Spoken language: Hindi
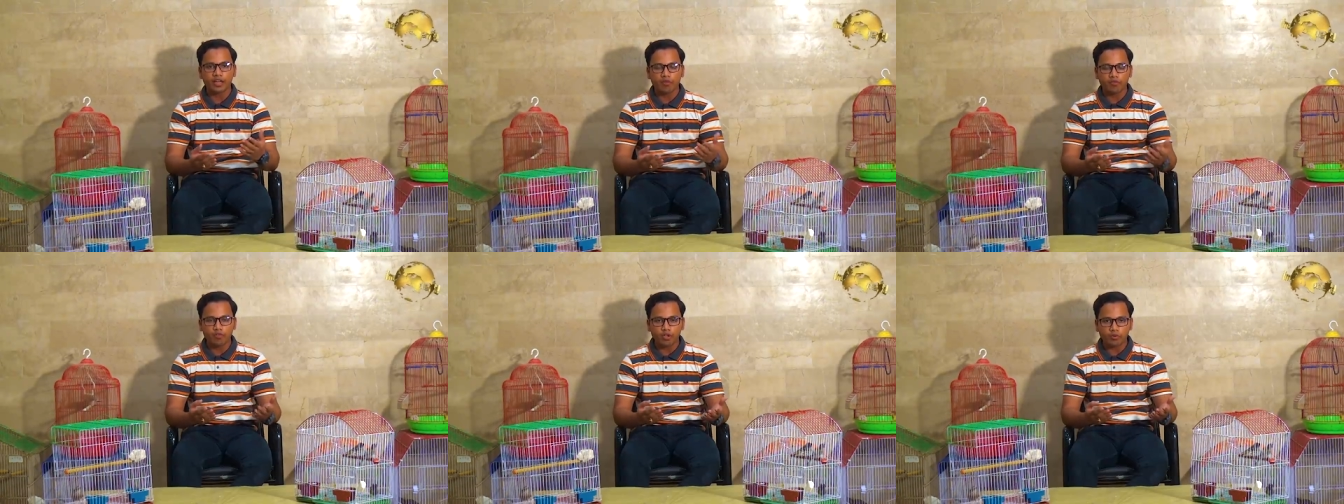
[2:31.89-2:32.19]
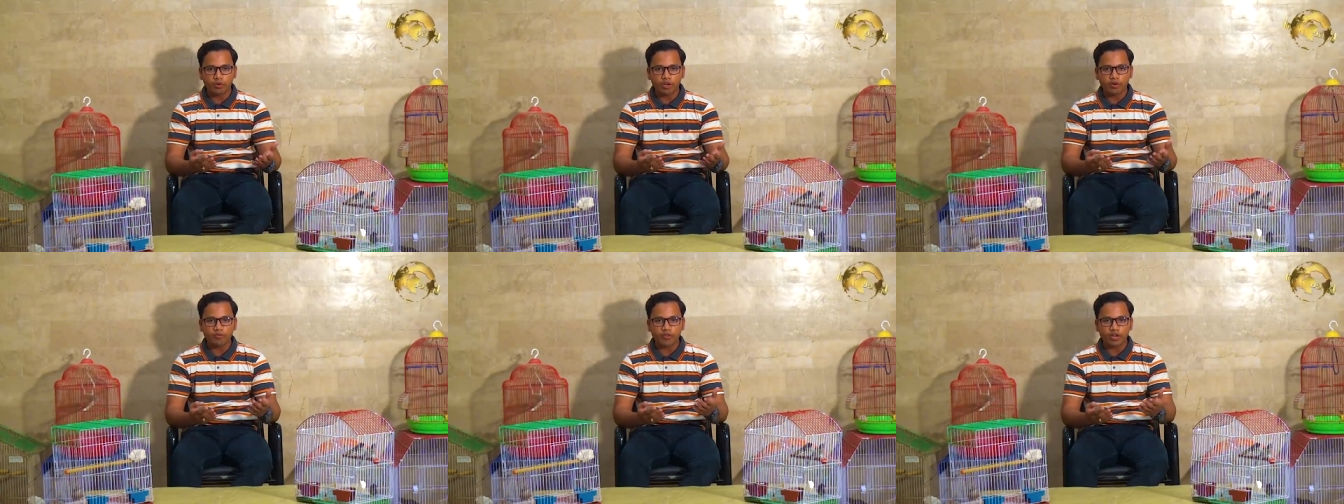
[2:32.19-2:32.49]

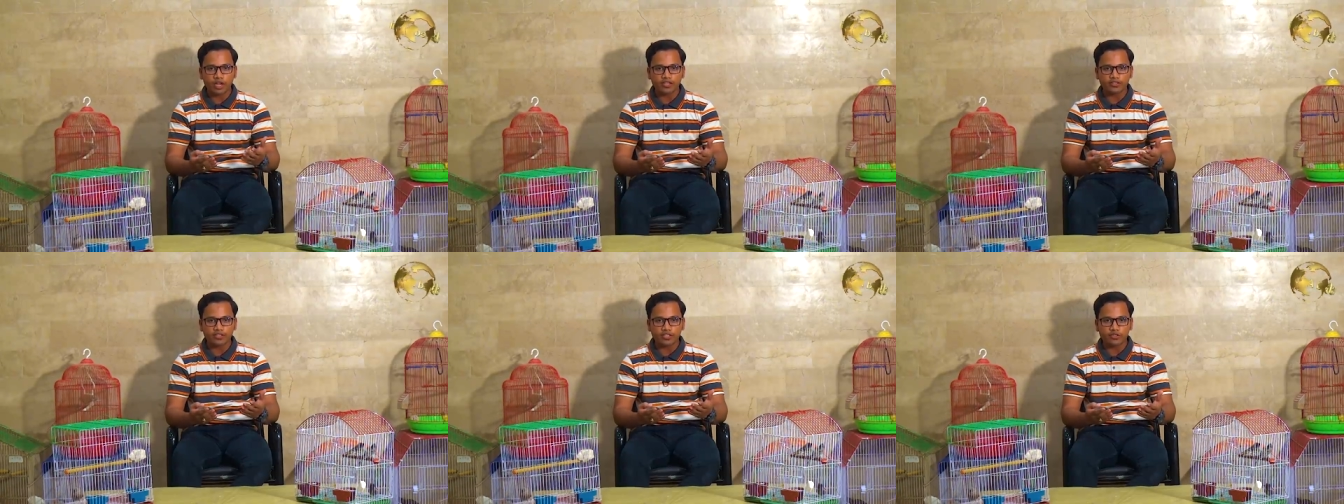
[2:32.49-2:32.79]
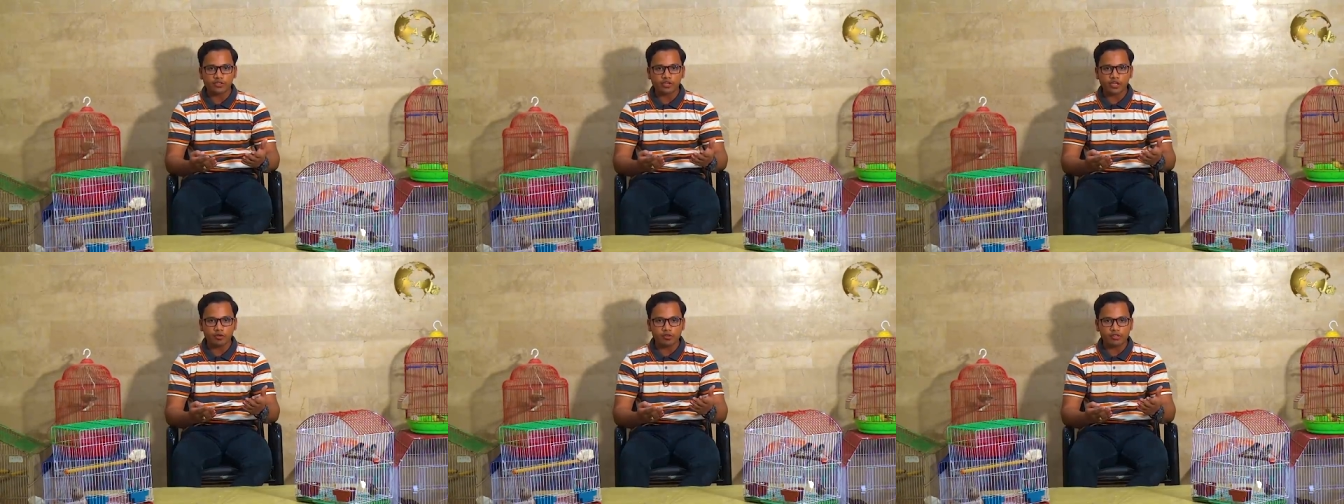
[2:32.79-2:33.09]
व्यूवर फ्रांस से
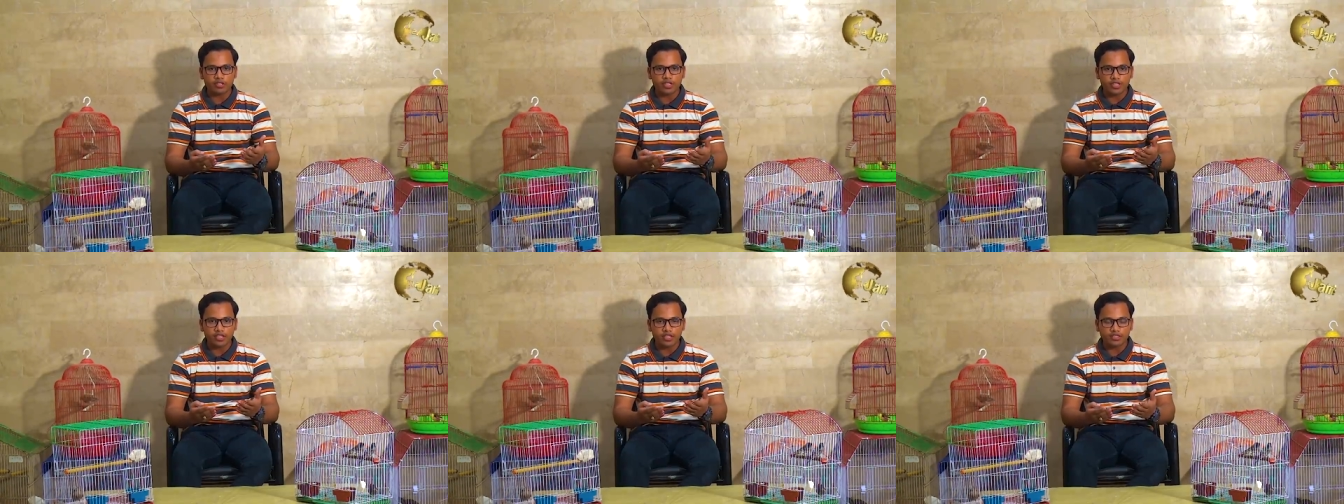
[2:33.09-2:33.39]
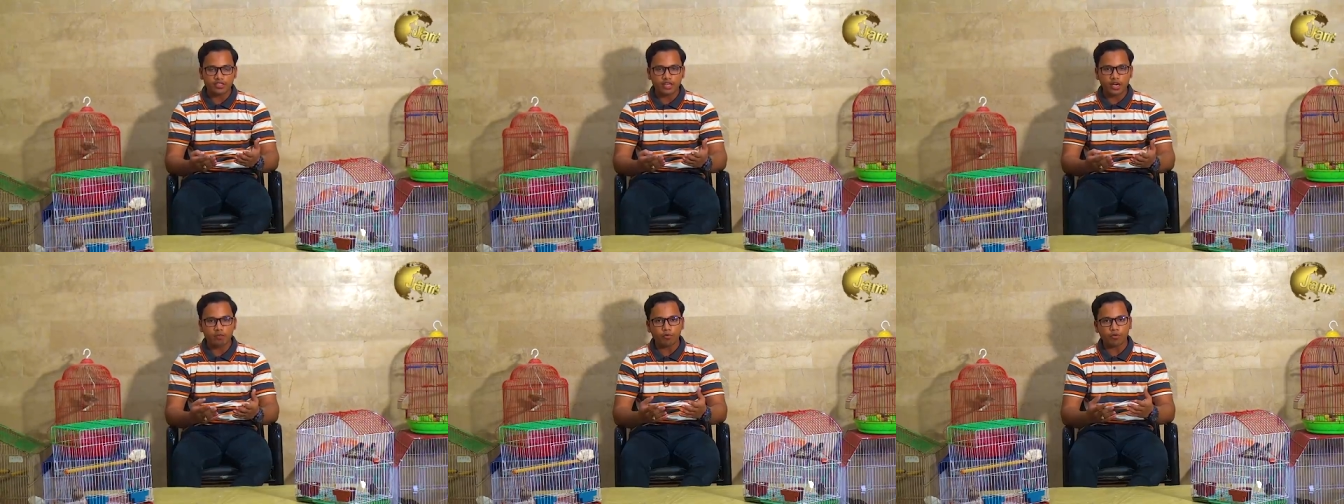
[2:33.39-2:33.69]
जो हैं गुलजरीन
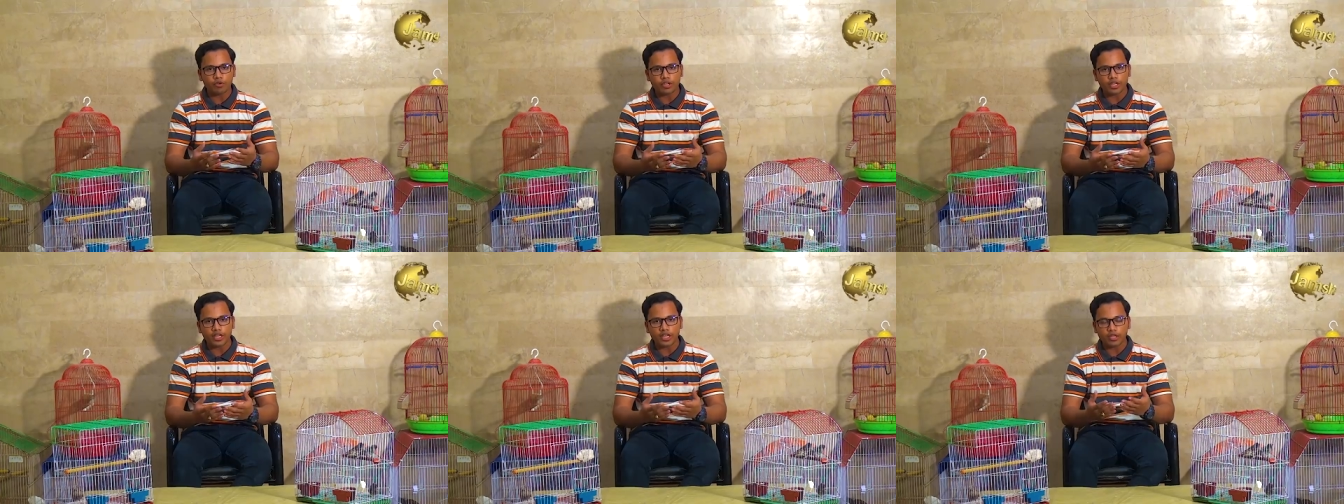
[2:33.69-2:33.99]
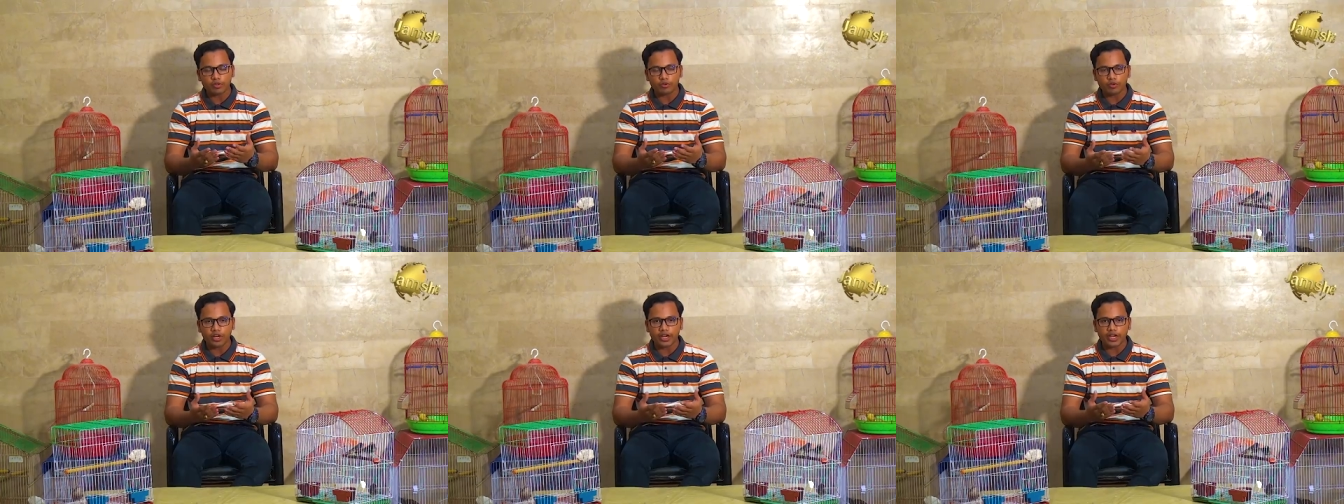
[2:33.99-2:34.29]
साहब उनके
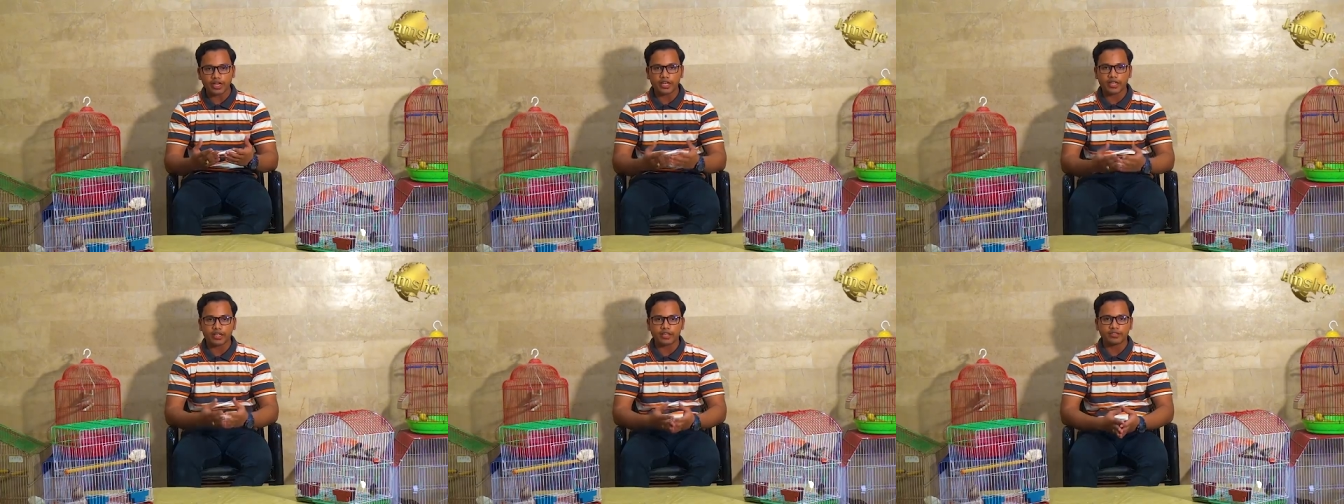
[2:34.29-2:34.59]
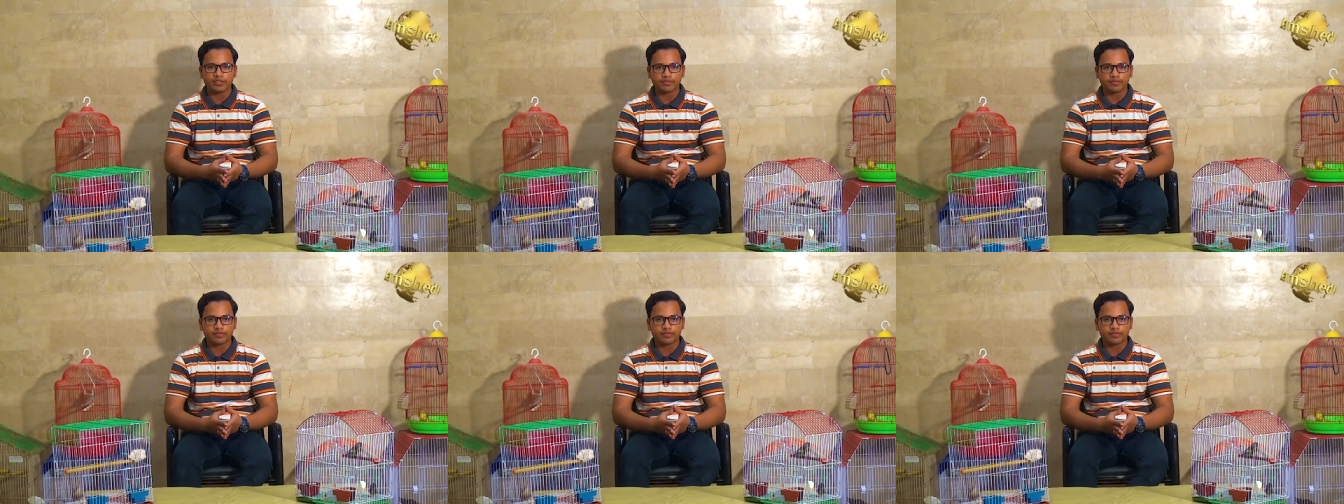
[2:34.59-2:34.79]
लिए दुआ करें